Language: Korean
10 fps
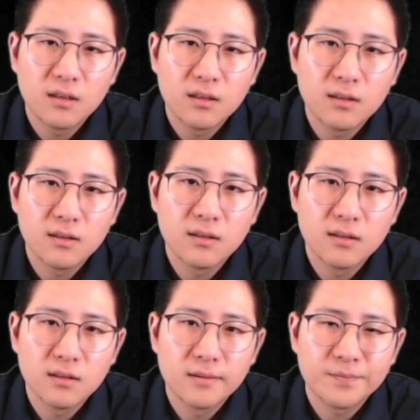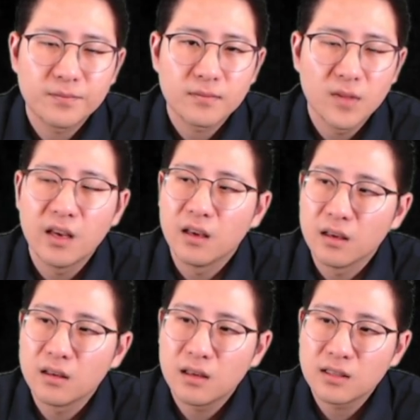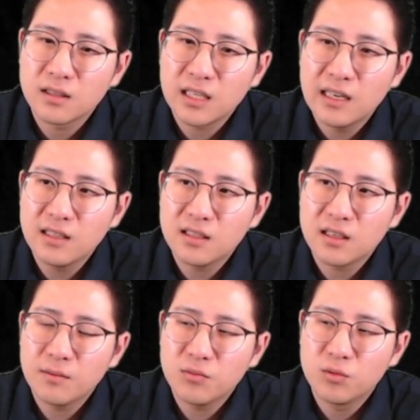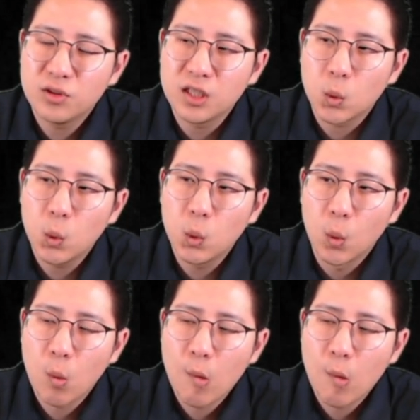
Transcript: 어, 네 항상 챌린징한 부분이 있고